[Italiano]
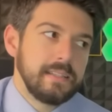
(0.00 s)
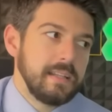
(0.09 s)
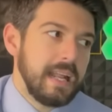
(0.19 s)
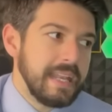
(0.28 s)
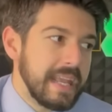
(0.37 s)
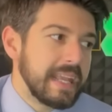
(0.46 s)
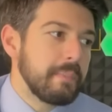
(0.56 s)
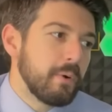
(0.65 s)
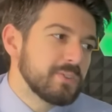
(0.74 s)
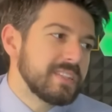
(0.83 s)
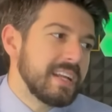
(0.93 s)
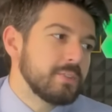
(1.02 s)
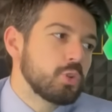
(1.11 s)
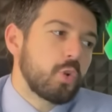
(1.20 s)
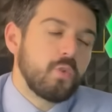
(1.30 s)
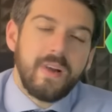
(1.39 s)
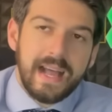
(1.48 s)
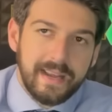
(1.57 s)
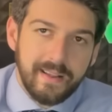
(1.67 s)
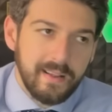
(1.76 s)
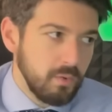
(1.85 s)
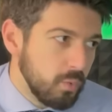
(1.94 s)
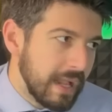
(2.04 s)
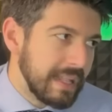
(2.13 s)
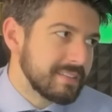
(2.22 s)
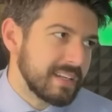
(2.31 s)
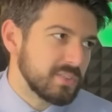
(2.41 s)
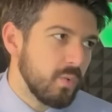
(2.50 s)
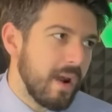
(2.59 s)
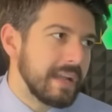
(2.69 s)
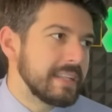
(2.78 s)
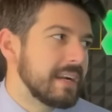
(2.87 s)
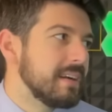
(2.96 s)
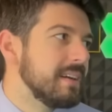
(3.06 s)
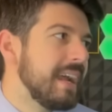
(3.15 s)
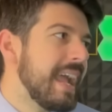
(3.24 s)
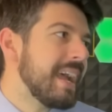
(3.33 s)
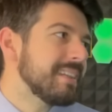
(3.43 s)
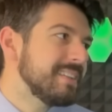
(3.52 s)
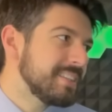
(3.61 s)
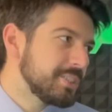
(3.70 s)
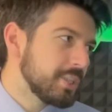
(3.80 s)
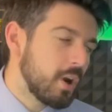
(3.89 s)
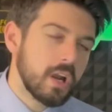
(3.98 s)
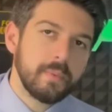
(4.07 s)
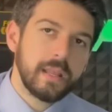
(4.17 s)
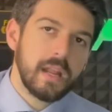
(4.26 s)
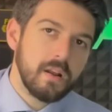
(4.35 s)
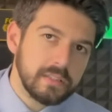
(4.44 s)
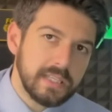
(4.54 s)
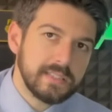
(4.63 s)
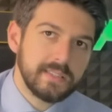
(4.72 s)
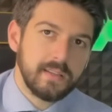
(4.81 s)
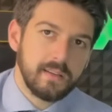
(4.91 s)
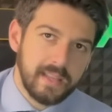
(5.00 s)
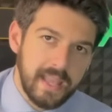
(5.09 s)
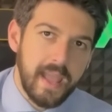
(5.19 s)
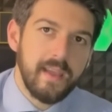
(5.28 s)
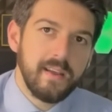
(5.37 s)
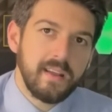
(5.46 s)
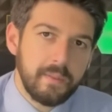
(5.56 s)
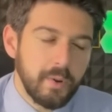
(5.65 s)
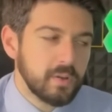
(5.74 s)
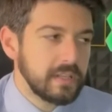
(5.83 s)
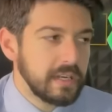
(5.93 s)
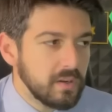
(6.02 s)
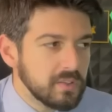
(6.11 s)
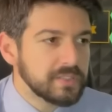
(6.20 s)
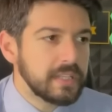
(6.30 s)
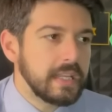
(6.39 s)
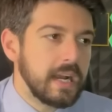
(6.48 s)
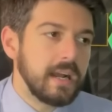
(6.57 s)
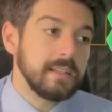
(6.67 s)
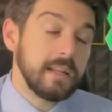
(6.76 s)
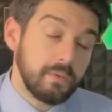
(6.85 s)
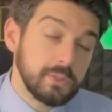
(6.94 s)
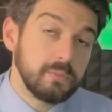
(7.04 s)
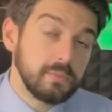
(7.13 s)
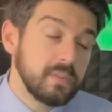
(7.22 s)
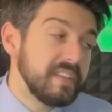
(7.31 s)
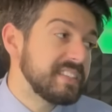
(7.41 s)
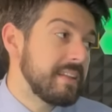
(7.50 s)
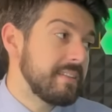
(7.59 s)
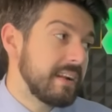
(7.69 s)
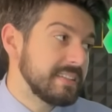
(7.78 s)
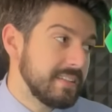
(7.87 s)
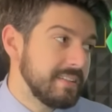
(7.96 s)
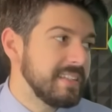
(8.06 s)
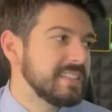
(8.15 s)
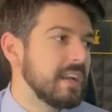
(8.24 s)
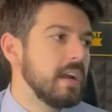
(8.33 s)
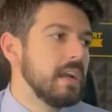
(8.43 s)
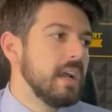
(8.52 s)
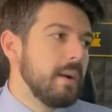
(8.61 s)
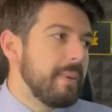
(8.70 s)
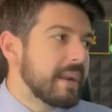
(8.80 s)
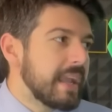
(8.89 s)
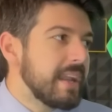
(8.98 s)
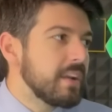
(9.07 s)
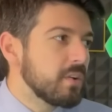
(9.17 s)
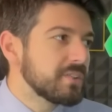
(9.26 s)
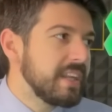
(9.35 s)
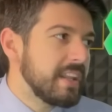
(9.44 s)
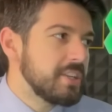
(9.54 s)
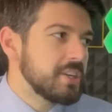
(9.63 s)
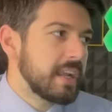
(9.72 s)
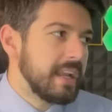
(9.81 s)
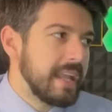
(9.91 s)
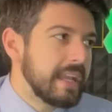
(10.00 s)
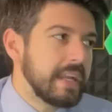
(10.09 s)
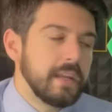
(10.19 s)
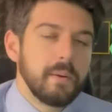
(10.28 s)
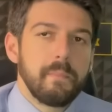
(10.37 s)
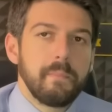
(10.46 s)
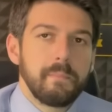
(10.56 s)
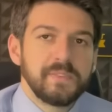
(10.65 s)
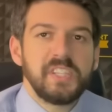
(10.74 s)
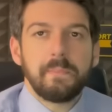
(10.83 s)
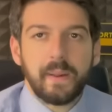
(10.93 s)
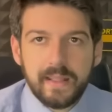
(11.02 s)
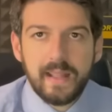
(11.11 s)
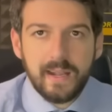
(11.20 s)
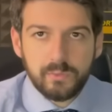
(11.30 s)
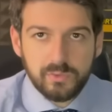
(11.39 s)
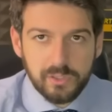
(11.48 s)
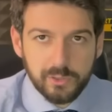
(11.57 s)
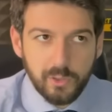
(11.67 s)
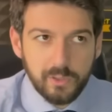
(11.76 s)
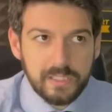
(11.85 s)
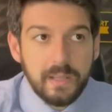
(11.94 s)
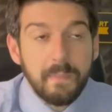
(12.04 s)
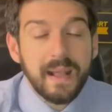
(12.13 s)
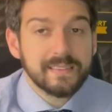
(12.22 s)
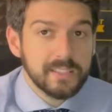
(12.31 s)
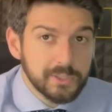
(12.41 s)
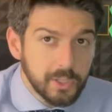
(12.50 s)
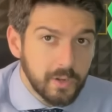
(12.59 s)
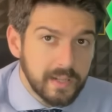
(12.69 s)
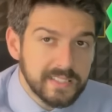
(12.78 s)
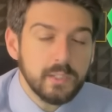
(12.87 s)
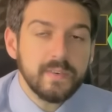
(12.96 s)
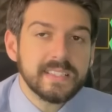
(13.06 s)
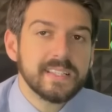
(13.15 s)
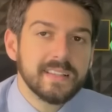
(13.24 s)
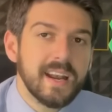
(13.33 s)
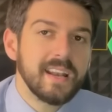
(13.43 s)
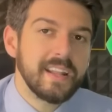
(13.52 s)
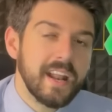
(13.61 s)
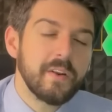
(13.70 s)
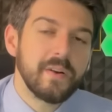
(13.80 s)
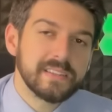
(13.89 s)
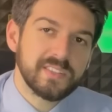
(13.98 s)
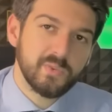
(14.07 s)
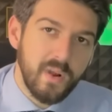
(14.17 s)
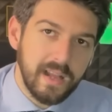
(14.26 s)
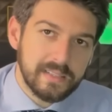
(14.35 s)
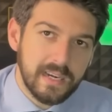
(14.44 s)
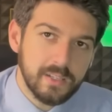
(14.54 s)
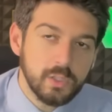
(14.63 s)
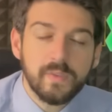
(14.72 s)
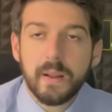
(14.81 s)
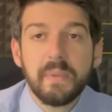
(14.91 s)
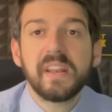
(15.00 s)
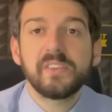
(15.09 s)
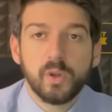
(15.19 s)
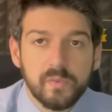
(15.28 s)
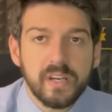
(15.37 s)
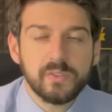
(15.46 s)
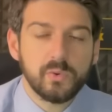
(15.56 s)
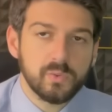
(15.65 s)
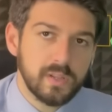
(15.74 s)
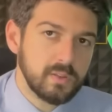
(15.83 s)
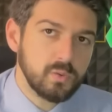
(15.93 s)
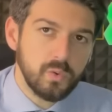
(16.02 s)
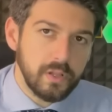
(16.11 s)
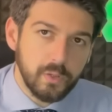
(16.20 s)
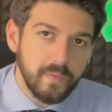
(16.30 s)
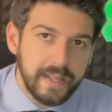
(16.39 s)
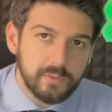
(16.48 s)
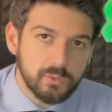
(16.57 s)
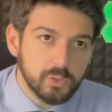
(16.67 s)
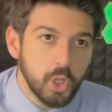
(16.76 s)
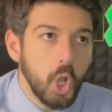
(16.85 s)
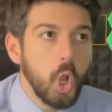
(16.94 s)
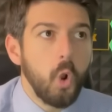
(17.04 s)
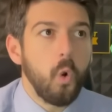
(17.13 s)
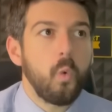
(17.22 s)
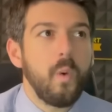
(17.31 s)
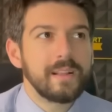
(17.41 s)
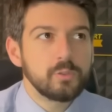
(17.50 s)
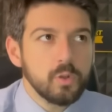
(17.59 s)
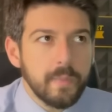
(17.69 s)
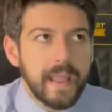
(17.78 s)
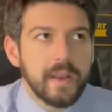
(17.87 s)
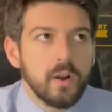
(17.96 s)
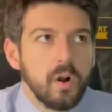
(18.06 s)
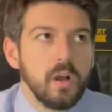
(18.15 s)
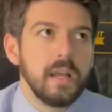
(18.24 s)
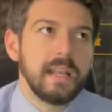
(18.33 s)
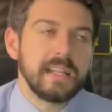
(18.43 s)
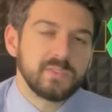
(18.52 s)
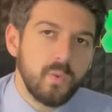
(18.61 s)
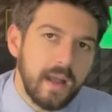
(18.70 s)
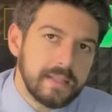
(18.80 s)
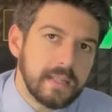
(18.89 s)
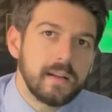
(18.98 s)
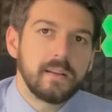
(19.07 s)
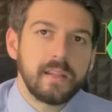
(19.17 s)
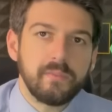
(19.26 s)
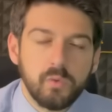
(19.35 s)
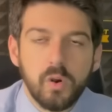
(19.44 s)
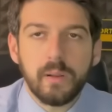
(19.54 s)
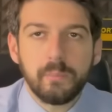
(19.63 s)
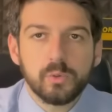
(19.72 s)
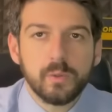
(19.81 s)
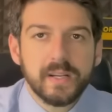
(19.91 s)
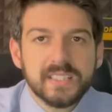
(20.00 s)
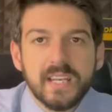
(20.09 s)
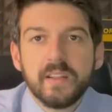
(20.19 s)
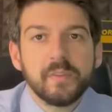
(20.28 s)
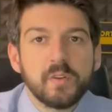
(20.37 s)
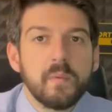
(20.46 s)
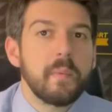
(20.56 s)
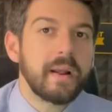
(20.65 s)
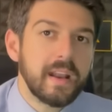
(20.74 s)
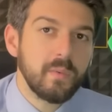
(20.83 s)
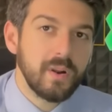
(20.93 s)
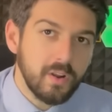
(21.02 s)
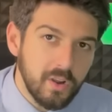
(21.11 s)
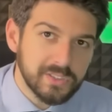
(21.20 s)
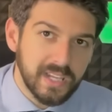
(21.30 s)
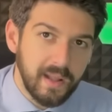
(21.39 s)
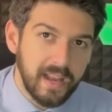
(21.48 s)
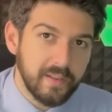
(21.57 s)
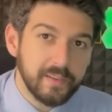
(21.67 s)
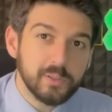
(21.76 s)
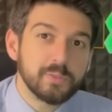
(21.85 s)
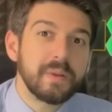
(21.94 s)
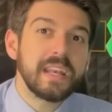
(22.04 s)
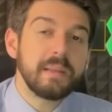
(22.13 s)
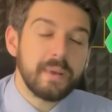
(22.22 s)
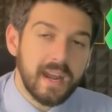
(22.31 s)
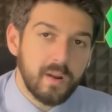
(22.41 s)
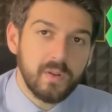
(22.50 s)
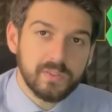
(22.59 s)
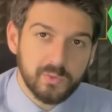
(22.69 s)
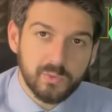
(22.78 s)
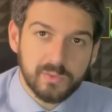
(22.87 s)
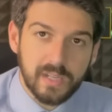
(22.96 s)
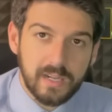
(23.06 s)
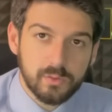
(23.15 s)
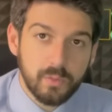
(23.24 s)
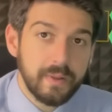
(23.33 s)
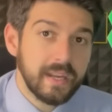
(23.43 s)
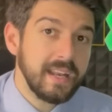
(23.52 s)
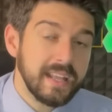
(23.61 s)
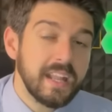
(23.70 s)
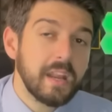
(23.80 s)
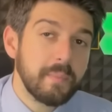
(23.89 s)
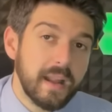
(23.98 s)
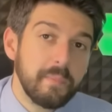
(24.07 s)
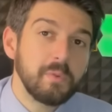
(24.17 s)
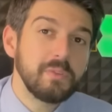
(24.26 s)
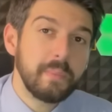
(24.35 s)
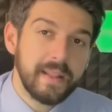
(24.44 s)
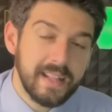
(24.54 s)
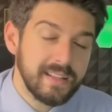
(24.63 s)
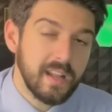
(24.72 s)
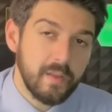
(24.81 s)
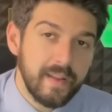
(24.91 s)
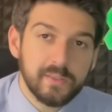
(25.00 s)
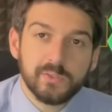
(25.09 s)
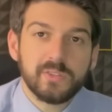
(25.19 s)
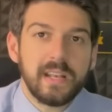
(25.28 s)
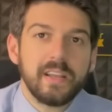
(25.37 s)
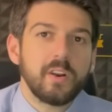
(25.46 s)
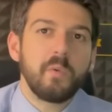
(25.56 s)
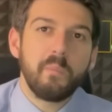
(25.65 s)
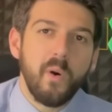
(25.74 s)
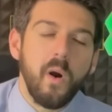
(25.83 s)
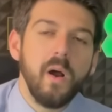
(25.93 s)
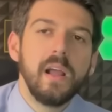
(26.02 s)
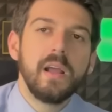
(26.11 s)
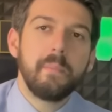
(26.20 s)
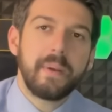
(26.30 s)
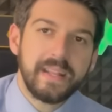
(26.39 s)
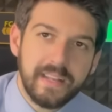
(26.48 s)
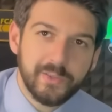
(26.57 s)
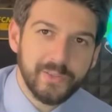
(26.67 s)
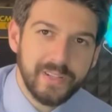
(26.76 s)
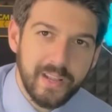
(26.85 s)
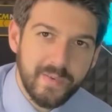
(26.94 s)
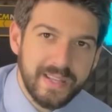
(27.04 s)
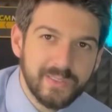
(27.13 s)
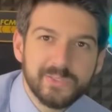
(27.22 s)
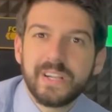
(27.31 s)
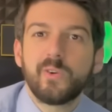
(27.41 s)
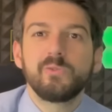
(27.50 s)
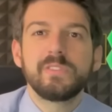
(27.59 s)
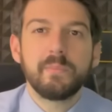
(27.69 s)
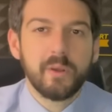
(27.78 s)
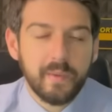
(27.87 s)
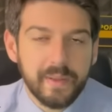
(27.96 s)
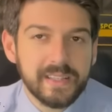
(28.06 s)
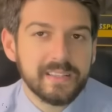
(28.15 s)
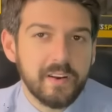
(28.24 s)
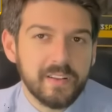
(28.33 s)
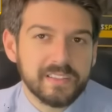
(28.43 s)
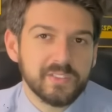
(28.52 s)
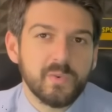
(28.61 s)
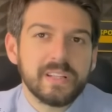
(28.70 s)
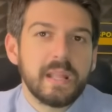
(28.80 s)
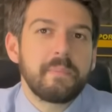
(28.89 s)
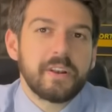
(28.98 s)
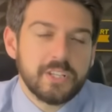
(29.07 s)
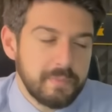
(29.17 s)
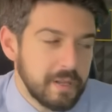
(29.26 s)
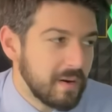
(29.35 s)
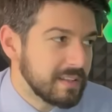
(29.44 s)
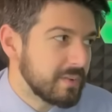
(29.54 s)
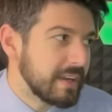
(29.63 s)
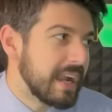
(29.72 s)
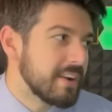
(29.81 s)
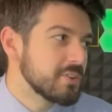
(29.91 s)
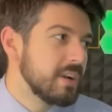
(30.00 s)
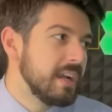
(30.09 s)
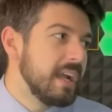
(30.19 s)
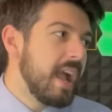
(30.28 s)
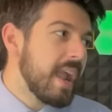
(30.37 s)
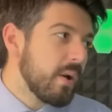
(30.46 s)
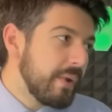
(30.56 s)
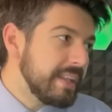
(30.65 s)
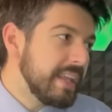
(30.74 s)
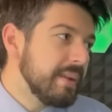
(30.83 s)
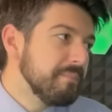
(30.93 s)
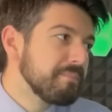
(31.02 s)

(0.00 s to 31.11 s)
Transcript: Allegri possa trovare un'altra squadra. E attenzione, che la notizia che riporta Nicolo Schira da questo punto di vista è interessantissima, perché Nicolo Schira dice che Allegri si prenderà tutti i soldi, ma attenzione, se dovesse andare a allenare in un'altra squadra, dovrebbe risolvere il suo contratto con la Juventus, o quantomeno la squadra che vuole appunto Max Levi dovrebbe pagare qualcosa alla Juventus per liberarlo dal suo contratto, perché Allegri rimarrebbe un dipendente alla Juventus, Allegri non può prendere soldi alla Juventus e contemporaneamente andare in un'altra squadra e percepire un altro ingaggio. E quindi